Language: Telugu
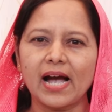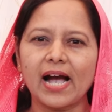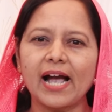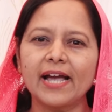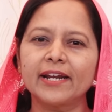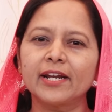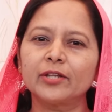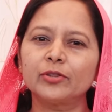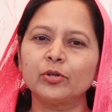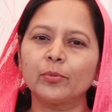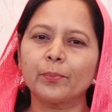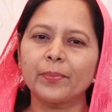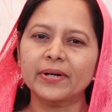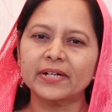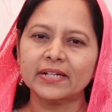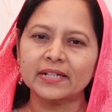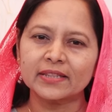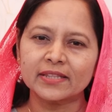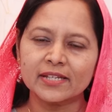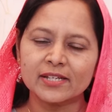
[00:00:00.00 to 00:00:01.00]
ఆయన
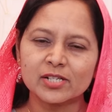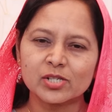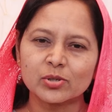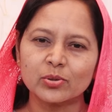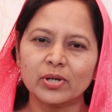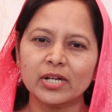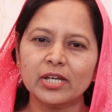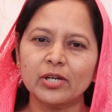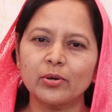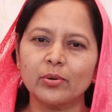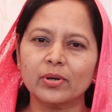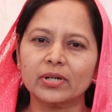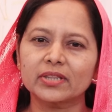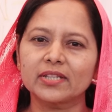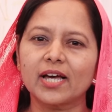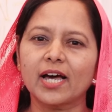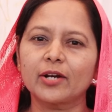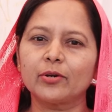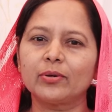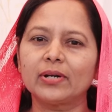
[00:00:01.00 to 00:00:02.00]
దుప్పటిని తీసుకుని
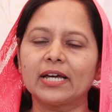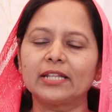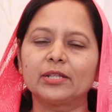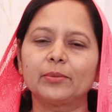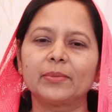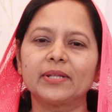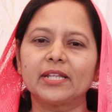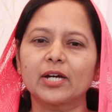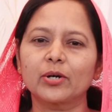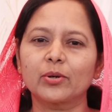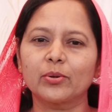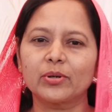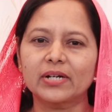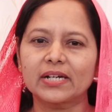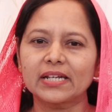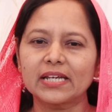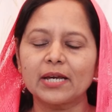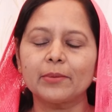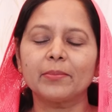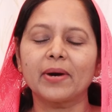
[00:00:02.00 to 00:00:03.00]
యువర్ధాను నది మీద
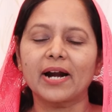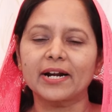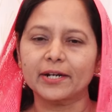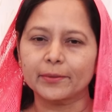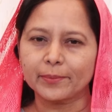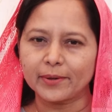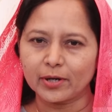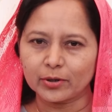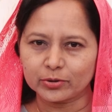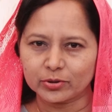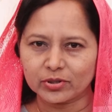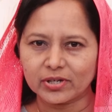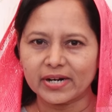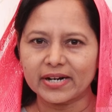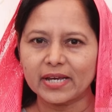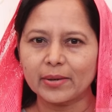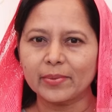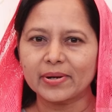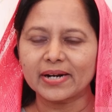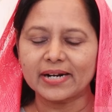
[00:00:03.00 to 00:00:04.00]
కొట్టి ఈ మాట
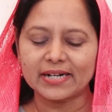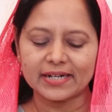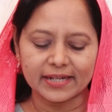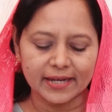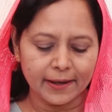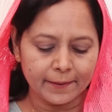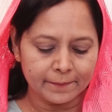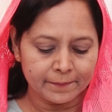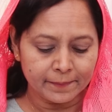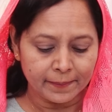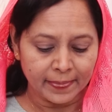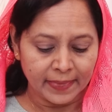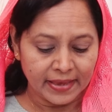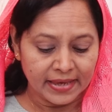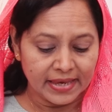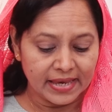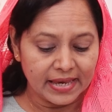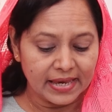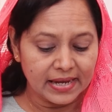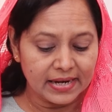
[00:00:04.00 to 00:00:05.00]
పలుకుతున్నాడు ఏమనంటే
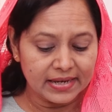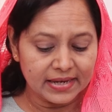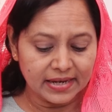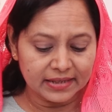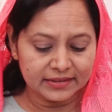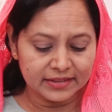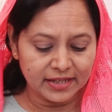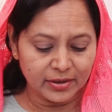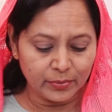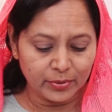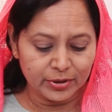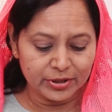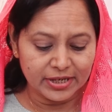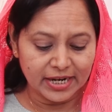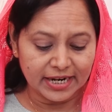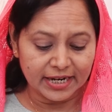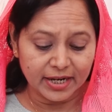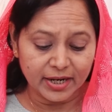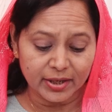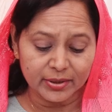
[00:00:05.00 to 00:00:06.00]
ఏలియా దేవుడు
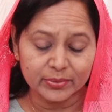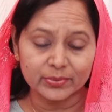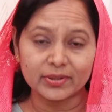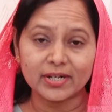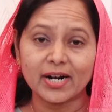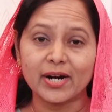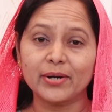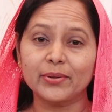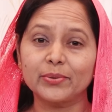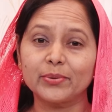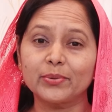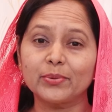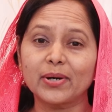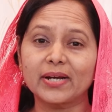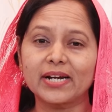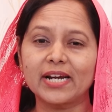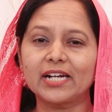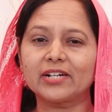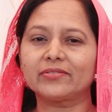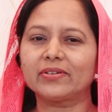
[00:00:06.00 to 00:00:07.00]
ఎక్కడున్నాడు
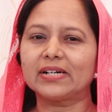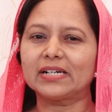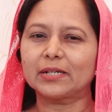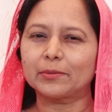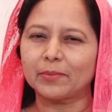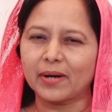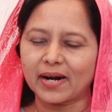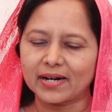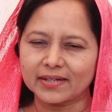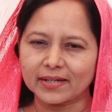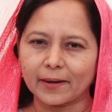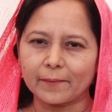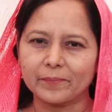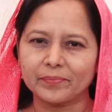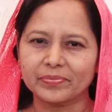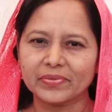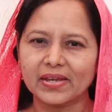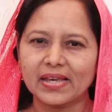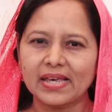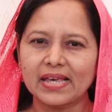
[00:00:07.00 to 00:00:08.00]
అనేటువంటి మాట
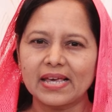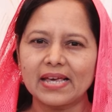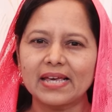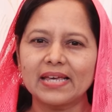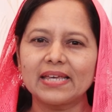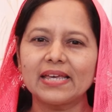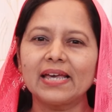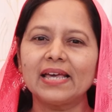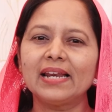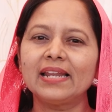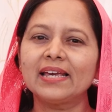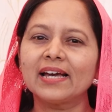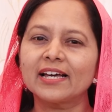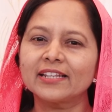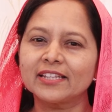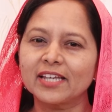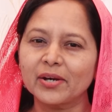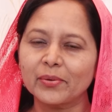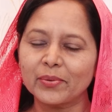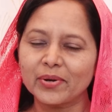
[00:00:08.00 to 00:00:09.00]

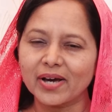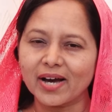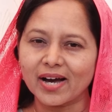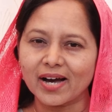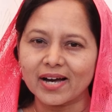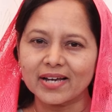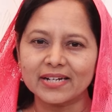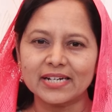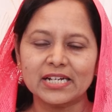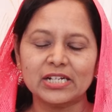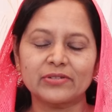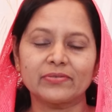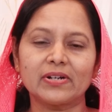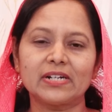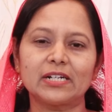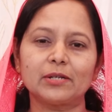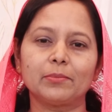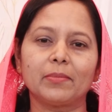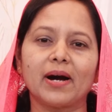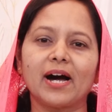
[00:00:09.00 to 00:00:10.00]
ఏలియా దేవుడా
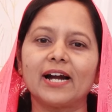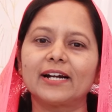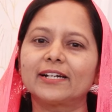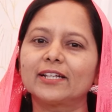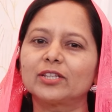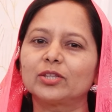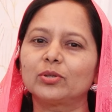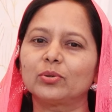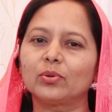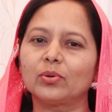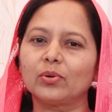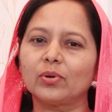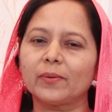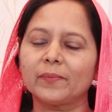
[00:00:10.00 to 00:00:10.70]
అనేటువంటి మాటతో